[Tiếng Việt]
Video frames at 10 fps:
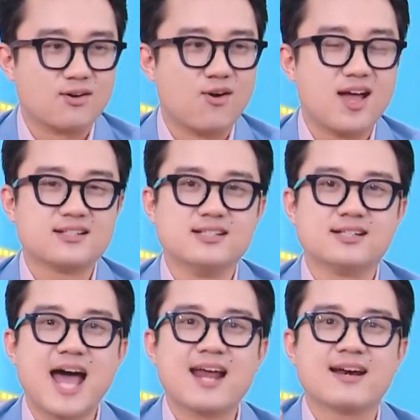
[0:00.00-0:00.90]
đó, ừ. là chị
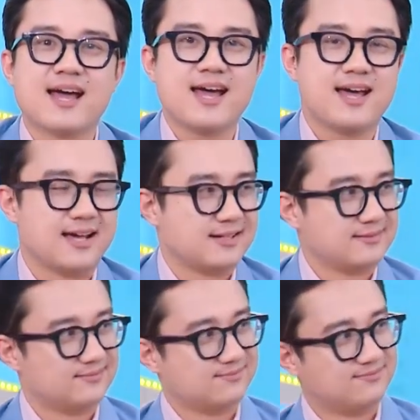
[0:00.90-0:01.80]
Đan Lê.
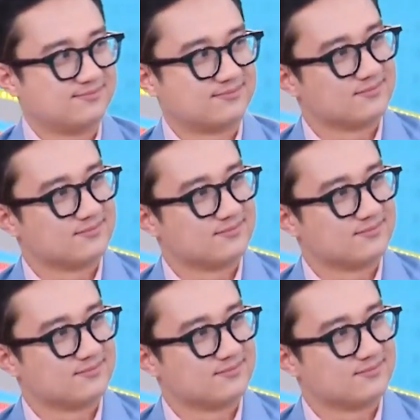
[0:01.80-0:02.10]
Chính